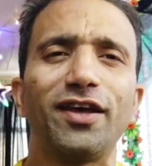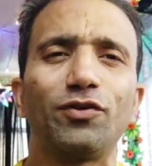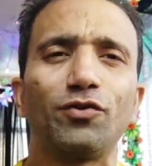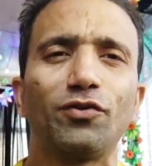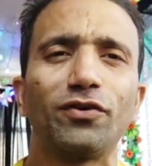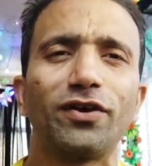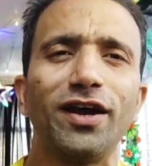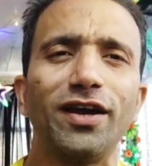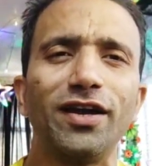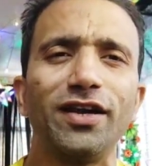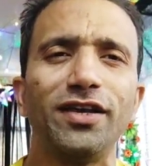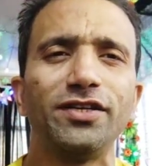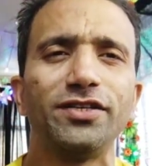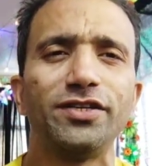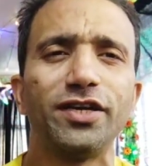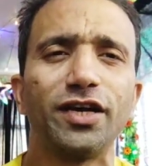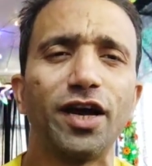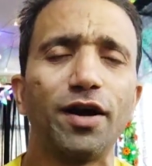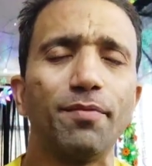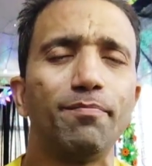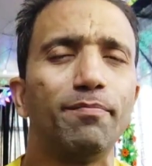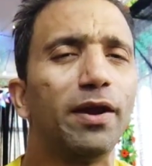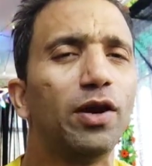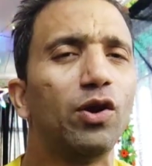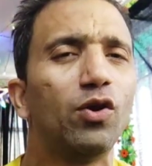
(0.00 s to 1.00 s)
तो कर लीजिएगा
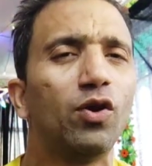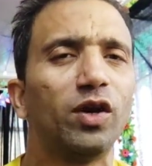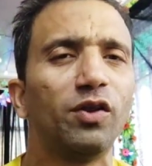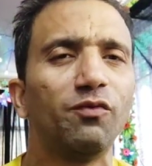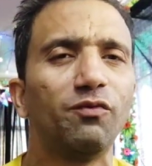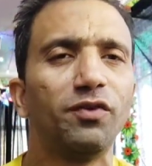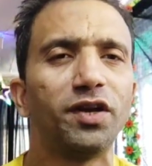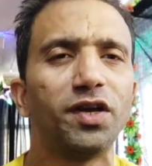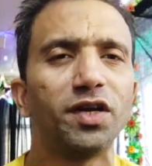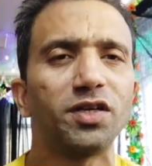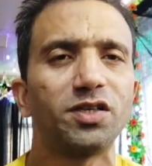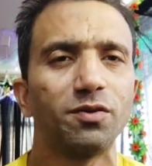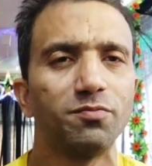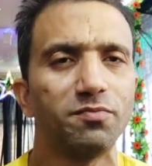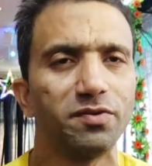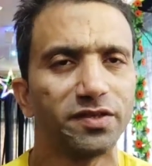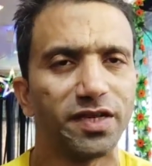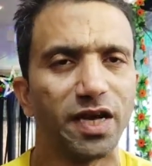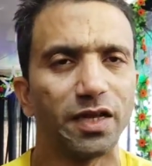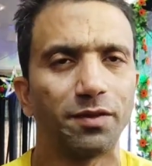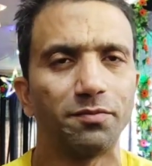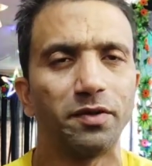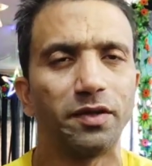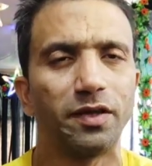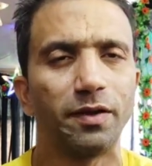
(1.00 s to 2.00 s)
बेल नोटिफिकेशन भी साथ में